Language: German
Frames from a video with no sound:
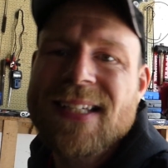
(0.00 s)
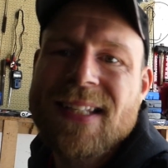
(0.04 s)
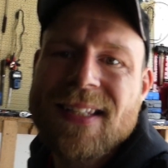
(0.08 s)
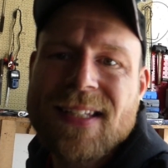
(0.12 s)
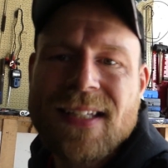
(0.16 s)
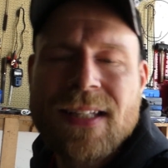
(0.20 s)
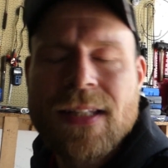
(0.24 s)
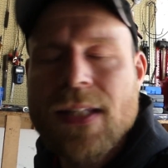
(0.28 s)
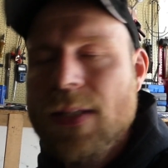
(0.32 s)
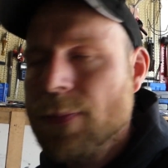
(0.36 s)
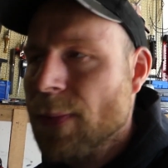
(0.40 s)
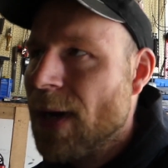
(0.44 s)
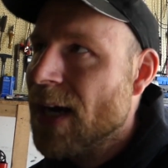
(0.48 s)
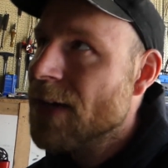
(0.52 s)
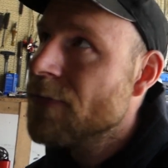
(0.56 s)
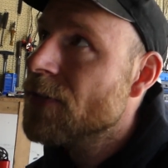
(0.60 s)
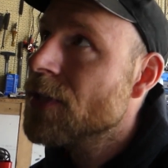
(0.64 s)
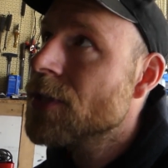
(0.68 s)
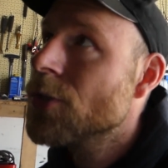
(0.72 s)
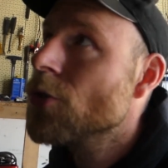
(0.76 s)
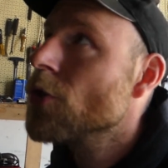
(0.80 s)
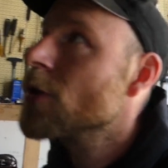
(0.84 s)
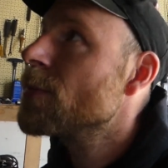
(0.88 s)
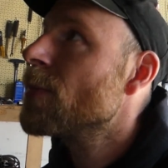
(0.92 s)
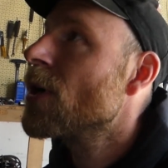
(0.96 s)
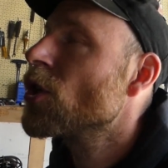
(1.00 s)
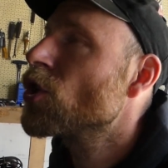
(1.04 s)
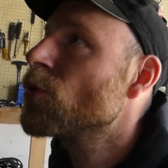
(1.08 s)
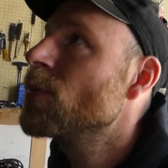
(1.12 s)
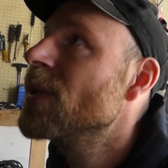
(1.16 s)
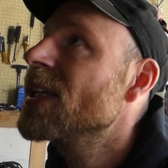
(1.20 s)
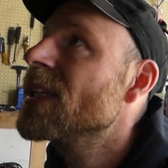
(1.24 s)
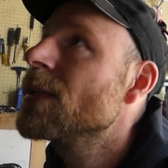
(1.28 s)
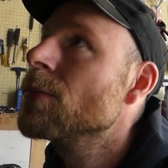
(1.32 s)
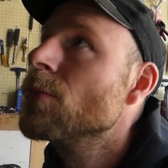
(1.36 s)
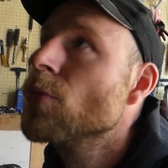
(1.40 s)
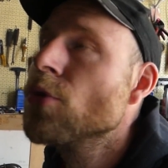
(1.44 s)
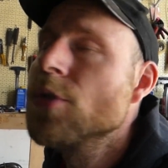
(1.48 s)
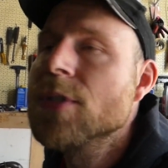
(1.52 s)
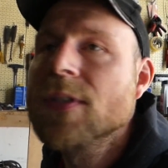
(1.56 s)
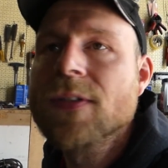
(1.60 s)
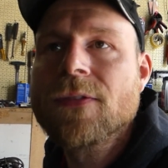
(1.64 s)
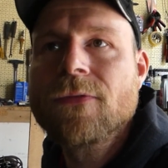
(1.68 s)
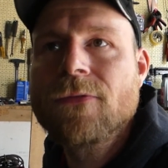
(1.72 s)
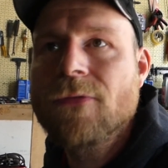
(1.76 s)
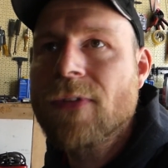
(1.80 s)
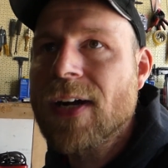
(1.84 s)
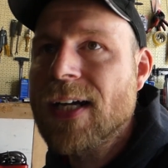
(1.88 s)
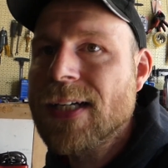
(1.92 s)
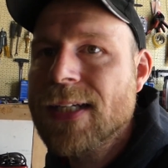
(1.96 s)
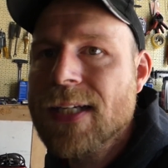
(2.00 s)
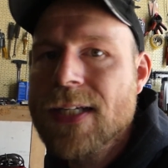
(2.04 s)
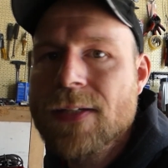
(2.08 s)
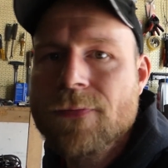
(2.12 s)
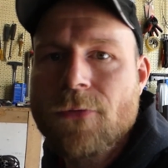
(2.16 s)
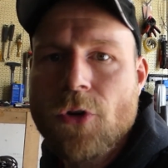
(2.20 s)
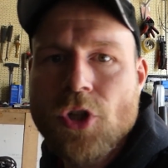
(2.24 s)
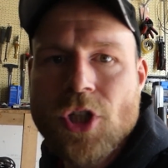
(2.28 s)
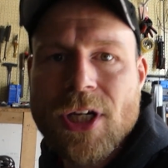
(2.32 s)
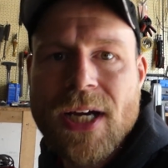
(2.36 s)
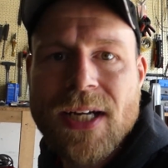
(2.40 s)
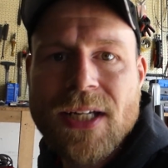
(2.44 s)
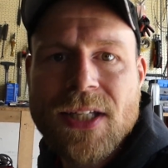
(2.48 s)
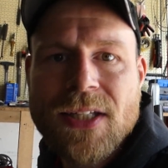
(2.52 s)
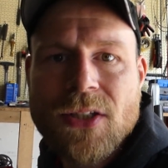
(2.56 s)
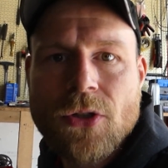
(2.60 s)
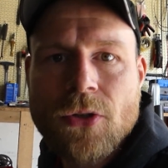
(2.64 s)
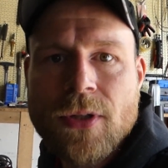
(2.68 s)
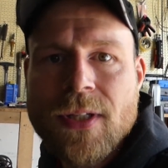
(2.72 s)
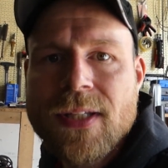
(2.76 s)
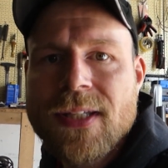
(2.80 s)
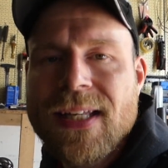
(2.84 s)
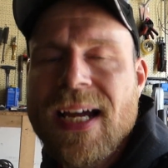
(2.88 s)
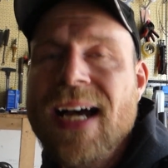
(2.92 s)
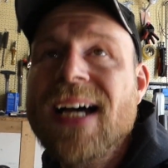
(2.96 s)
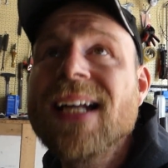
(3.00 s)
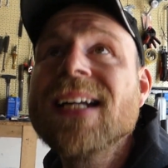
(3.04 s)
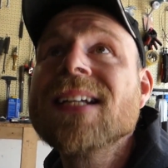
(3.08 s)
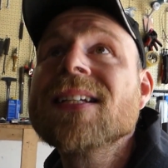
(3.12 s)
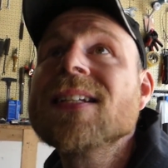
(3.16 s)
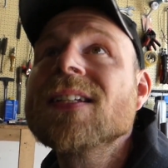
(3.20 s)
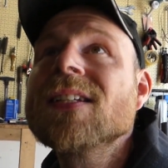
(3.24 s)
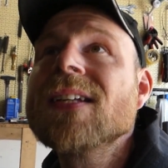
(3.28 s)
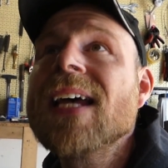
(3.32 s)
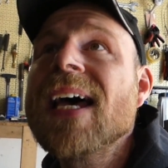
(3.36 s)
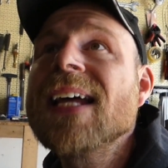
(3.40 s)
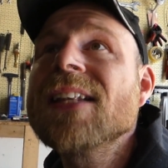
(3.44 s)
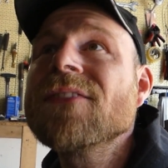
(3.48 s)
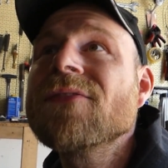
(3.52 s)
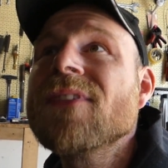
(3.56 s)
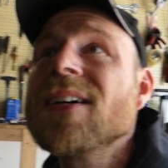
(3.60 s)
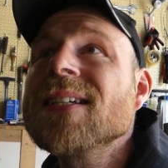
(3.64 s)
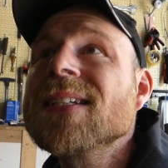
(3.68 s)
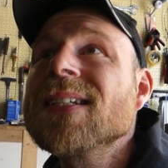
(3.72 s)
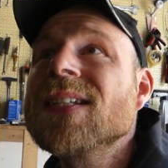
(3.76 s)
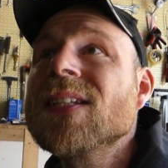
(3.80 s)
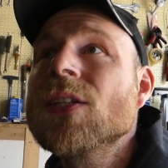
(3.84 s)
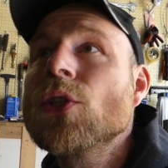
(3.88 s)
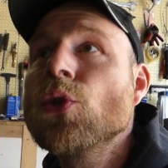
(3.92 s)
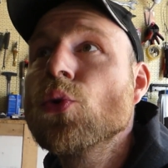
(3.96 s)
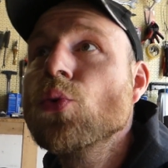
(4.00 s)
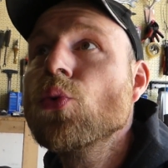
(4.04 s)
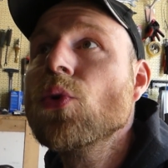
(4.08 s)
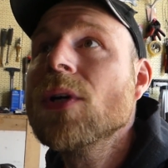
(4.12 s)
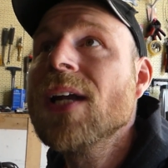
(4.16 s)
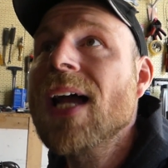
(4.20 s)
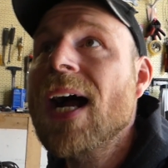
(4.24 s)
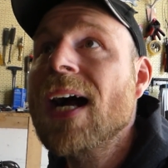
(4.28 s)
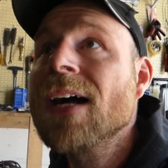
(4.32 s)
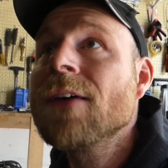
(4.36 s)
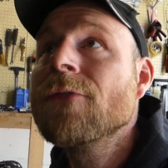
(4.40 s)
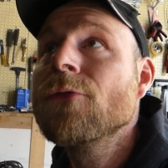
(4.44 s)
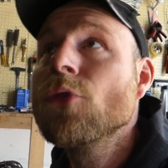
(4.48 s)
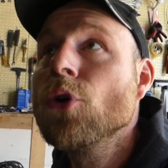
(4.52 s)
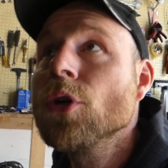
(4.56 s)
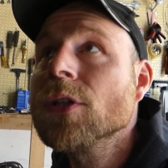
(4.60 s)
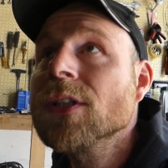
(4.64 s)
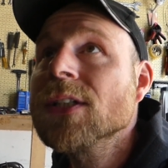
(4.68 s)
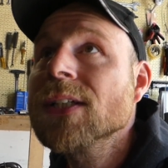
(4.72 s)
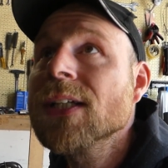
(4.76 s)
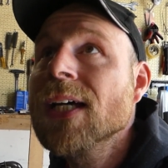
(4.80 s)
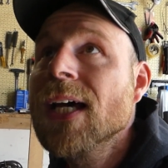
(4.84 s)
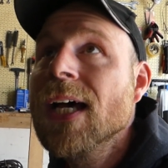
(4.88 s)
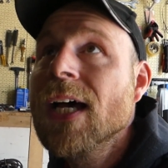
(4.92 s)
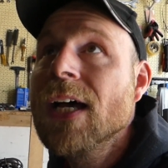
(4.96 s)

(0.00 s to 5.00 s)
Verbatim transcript: jetzt in zwei Videos mal splitten müssen, weil das wahrscheinlich sonst alles etwas zu lang wird.